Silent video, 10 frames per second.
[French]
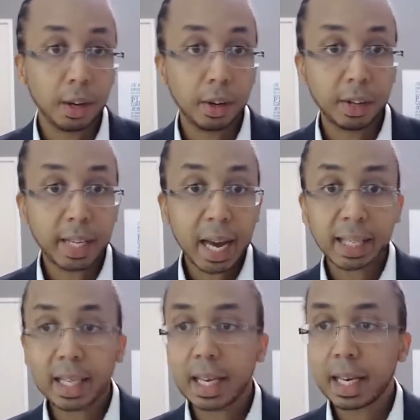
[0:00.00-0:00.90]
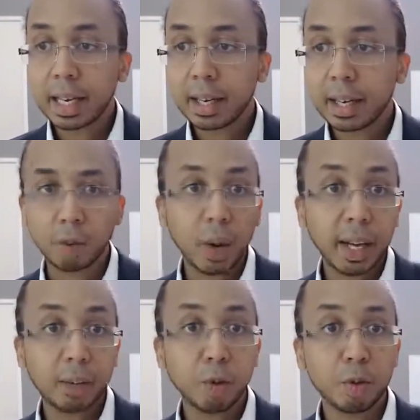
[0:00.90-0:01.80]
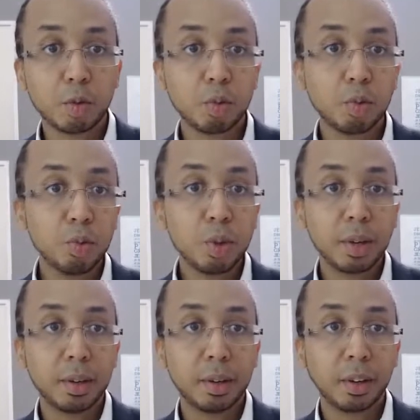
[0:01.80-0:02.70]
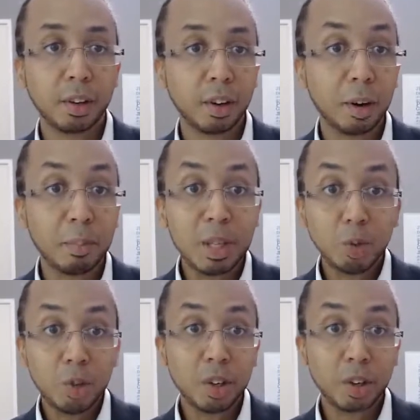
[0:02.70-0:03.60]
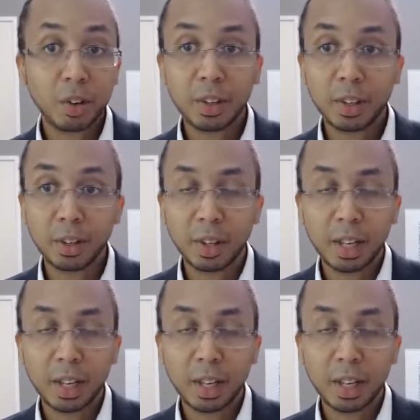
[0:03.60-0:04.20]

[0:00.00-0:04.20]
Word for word: euh, gagner 3-4 sous en, bidouillant